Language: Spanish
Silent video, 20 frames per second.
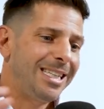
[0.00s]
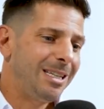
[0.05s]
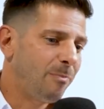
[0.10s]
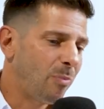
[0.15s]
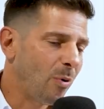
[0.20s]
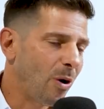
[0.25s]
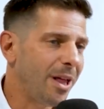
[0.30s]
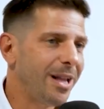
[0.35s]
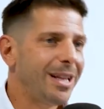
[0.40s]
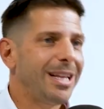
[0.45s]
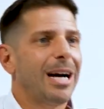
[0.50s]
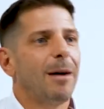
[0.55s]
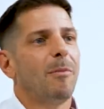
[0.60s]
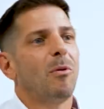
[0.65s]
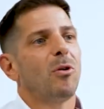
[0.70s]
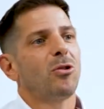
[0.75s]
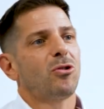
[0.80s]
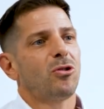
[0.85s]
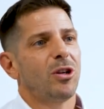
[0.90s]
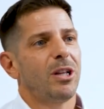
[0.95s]
y pueden,
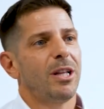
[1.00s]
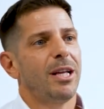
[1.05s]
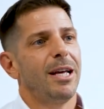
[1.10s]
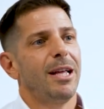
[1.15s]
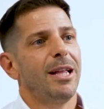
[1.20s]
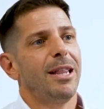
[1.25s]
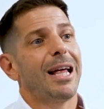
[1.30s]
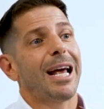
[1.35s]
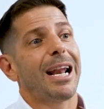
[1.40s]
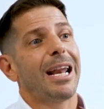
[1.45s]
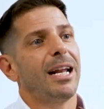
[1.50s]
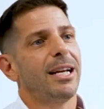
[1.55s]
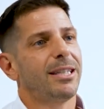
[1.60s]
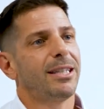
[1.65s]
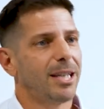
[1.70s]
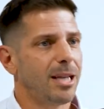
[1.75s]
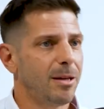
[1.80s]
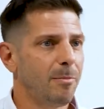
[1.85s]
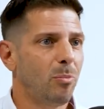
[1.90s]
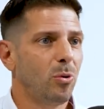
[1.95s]
digamos, eh, darle
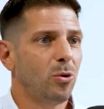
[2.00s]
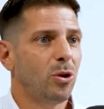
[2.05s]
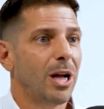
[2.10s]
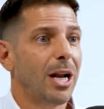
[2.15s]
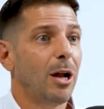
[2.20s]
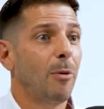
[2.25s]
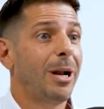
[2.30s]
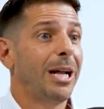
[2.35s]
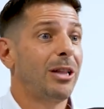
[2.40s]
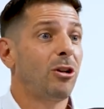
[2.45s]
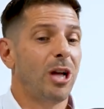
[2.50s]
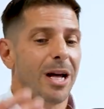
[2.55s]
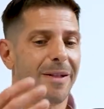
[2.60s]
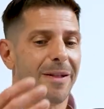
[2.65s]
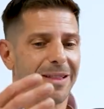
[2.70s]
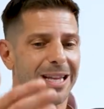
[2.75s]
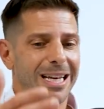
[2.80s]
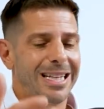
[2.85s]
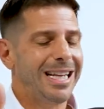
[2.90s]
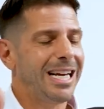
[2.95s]
ese input a la
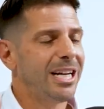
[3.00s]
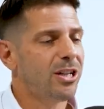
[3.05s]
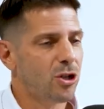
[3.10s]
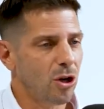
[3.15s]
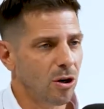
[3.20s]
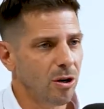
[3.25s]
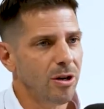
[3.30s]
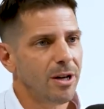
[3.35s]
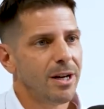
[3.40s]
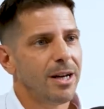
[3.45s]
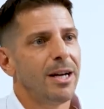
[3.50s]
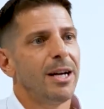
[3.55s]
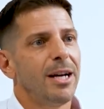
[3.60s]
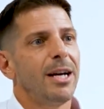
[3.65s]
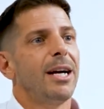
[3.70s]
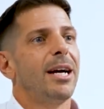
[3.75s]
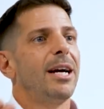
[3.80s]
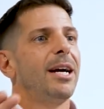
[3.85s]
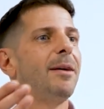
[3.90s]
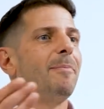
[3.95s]
operatoria. De hecho,
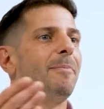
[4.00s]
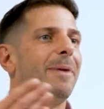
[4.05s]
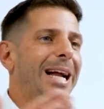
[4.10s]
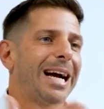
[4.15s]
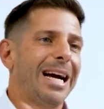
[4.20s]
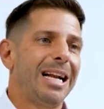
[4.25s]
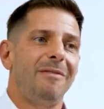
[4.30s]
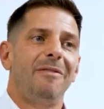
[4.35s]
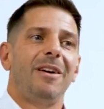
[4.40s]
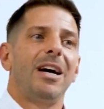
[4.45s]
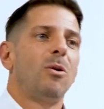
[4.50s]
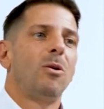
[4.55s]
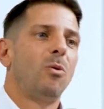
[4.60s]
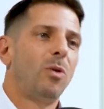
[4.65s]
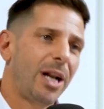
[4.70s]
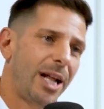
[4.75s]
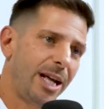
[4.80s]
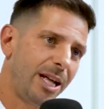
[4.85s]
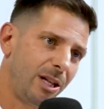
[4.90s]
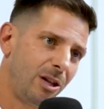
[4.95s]
para calificar
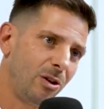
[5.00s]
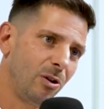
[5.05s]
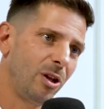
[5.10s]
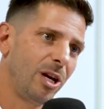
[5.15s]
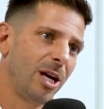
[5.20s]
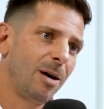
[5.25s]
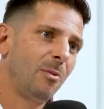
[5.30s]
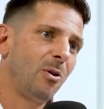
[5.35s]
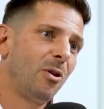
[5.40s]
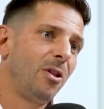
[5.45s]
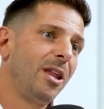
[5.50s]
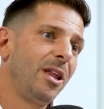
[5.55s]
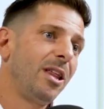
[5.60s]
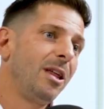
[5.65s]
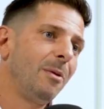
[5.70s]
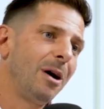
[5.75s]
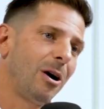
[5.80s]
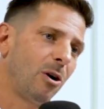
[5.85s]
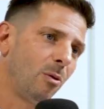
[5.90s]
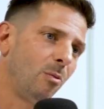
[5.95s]
un crédito, digamos,
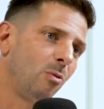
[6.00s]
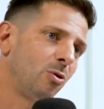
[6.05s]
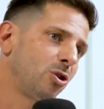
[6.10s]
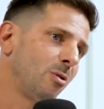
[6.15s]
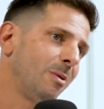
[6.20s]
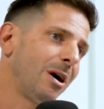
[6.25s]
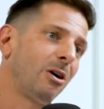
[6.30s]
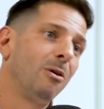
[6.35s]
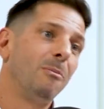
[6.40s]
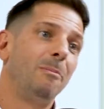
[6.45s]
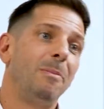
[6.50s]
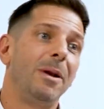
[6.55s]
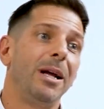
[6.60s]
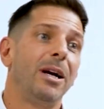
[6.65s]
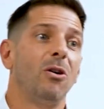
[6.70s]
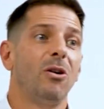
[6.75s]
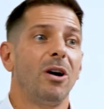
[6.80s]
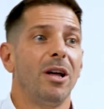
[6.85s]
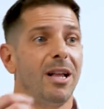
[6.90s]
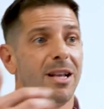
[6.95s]
desde bancos mucho más
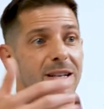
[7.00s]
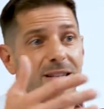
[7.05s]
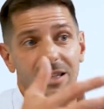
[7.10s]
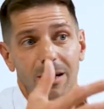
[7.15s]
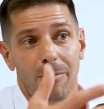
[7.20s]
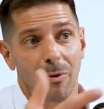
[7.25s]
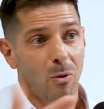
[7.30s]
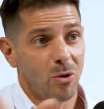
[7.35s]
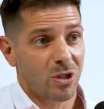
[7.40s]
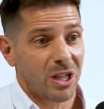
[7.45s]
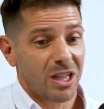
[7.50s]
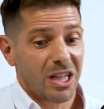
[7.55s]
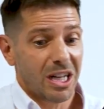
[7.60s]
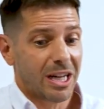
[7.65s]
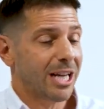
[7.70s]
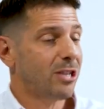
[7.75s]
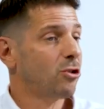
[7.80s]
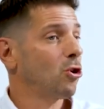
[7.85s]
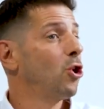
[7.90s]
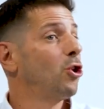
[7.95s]
complejo que del sistema
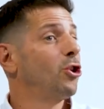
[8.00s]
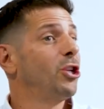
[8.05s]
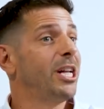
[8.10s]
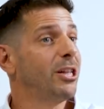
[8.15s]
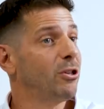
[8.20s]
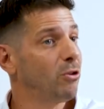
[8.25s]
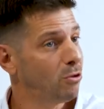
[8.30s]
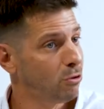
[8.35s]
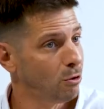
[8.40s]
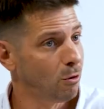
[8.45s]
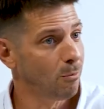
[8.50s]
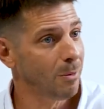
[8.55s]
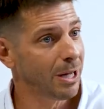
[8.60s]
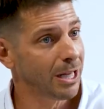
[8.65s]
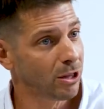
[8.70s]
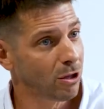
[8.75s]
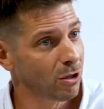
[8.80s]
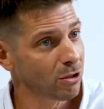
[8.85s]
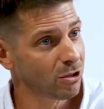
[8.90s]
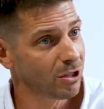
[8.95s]
bursátil, que solo teniendo
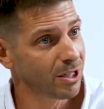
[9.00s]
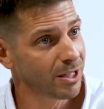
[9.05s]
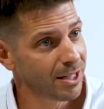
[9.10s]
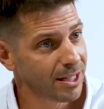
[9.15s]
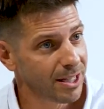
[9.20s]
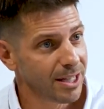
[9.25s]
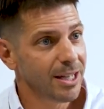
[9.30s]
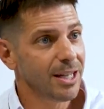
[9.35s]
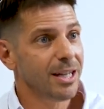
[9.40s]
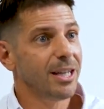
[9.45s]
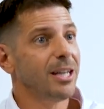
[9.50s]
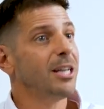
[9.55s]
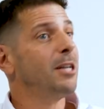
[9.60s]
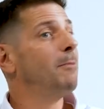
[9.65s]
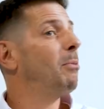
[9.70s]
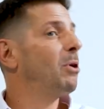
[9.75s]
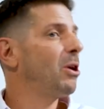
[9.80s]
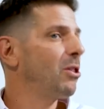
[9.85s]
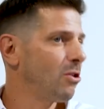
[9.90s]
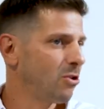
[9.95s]
instrumentos
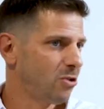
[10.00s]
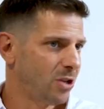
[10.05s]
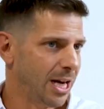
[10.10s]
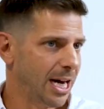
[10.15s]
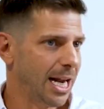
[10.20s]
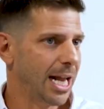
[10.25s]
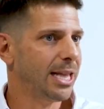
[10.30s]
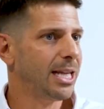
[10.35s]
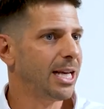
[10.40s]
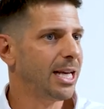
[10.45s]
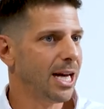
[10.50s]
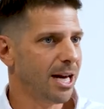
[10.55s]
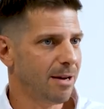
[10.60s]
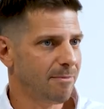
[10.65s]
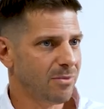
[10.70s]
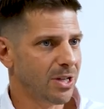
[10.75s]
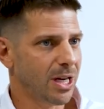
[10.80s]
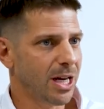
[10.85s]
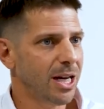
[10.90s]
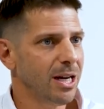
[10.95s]
y poniéndolos en
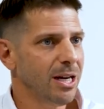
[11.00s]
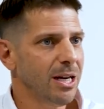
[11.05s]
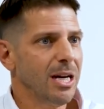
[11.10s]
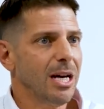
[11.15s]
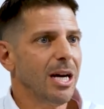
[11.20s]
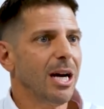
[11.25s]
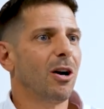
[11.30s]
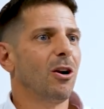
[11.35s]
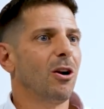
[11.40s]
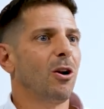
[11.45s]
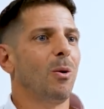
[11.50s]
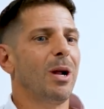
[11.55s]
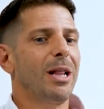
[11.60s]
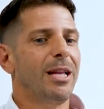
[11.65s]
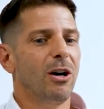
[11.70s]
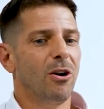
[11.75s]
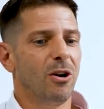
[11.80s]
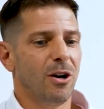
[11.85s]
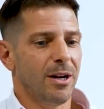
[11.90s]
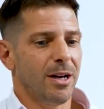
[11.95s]
garantía. ¿sí? Con lo
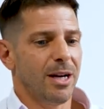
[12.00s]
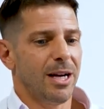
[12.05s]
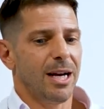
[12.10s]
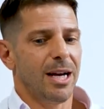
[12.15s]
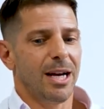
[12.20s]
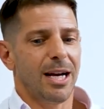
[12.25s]
cual digo,